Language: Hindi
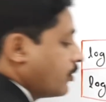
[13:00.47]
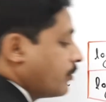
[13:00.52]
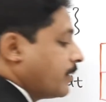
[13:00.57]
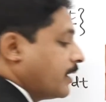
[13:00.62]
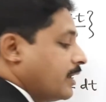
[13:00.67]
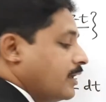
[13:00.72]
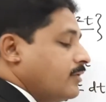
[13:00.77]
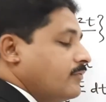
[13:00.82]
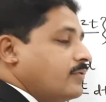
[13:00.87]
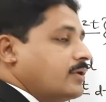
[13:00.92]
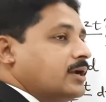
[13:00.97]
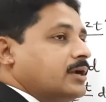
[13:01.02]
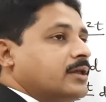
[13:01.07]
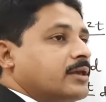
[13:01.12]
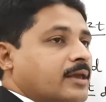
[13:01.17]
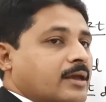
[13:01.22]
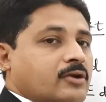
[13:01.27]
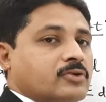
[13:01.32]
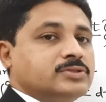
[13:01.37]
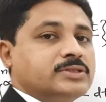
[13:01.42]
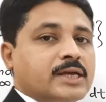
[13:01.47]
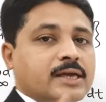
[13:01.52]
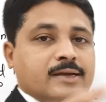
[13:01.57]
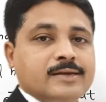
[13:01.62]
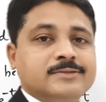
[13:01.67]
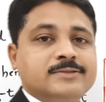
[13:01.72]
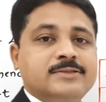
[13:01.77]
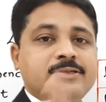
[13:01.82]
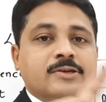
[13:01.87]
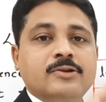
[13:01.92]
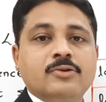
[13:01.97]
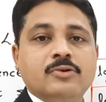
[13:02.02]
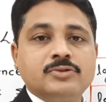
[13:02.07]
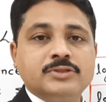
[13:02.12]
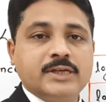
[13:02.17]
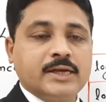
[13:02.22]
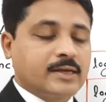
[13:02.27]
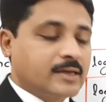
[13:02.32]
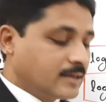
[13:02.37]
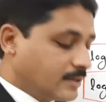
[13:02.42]
फोर बाई इन्फिनिटी क्या हो जाएगा जीरो
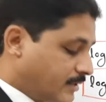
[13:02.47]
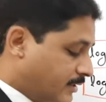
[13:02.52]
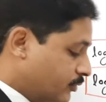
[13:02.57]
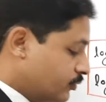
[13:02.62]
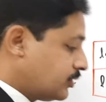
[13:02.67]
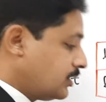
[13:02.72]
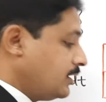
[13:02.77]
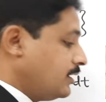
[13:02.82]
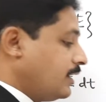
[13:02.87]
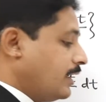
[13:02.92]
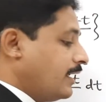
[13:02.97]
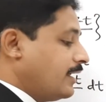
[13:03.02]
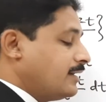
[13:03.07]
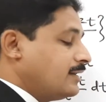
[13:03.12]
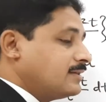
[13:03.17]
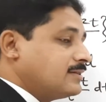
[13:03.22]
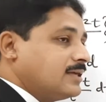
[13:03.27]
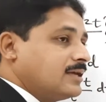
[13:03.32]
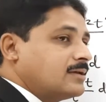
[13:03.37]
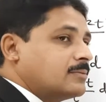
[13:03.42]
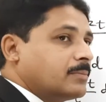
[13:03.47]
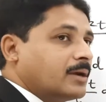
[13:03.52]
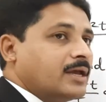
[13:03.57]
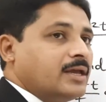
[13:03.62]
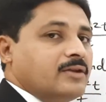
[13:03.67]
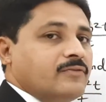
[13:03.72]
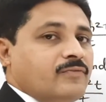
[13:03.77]
हो जाएगा क्योंकि एनीथिंग बाई